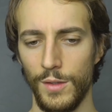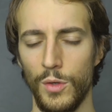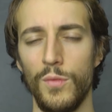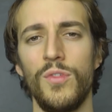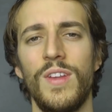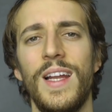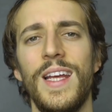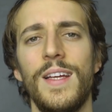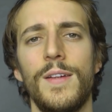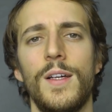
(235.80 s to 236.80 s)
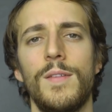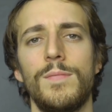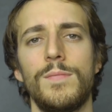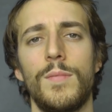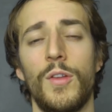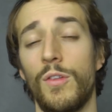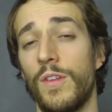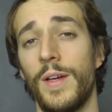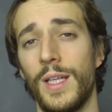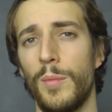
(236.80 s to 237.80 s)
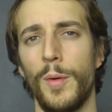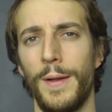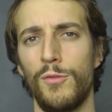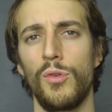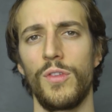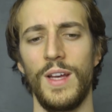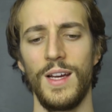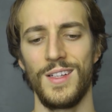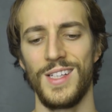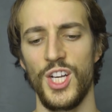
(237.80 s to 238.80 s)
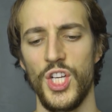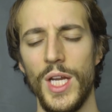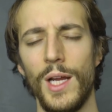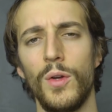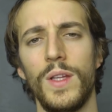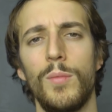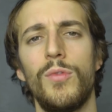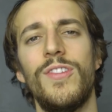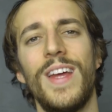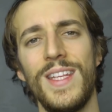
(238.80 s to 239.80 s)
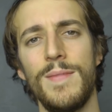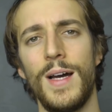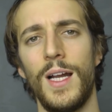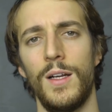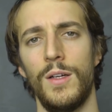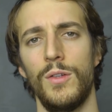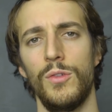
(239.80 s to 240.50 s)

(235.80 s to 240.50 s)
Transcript: Quand vous allez, parce que ça va être à peu près toujours ça, cacher un côté plus animal